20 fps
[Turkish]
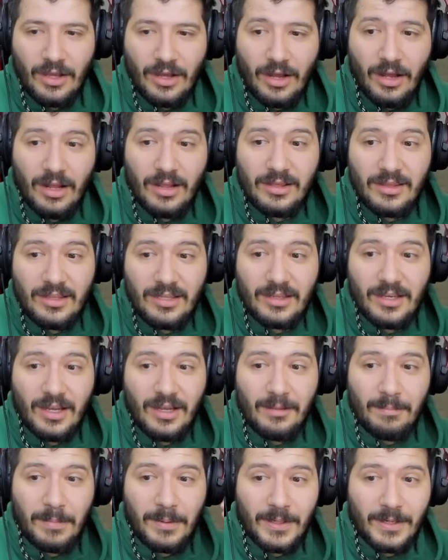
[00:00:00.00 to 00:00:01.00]

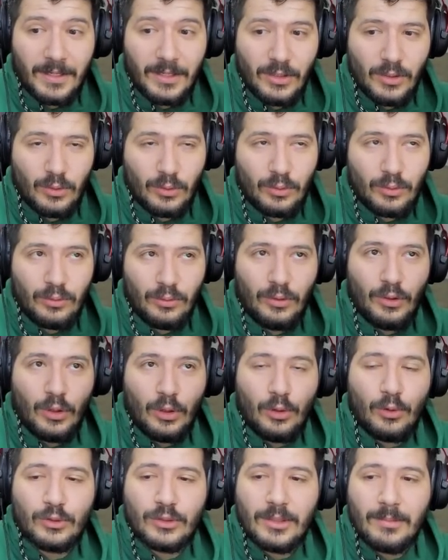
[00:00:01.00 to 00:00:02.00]
6K para alıyordun.
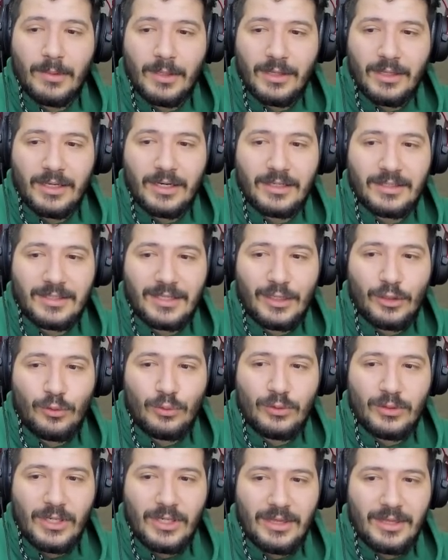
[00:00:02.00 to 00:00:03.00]
O zamanlar asgari
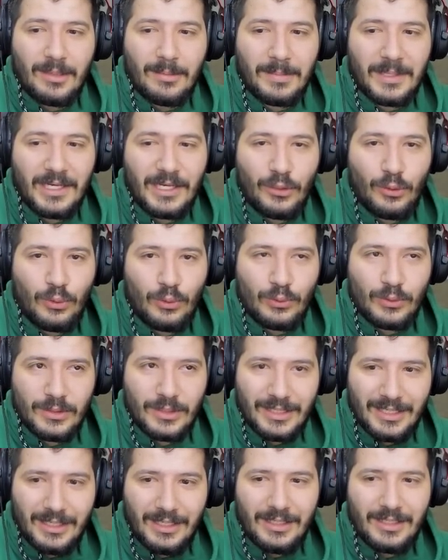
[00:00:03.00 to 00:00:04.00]
ücret de 1200
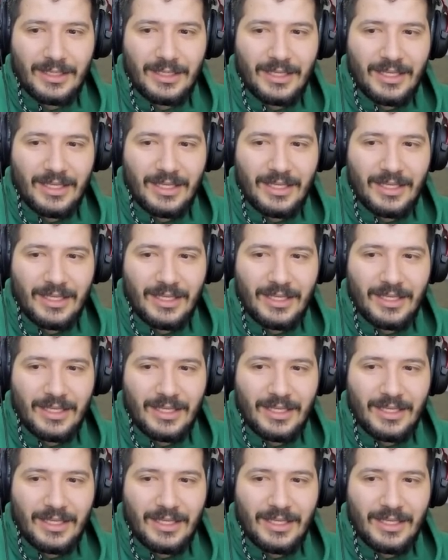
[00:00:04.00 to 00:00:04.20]
lira.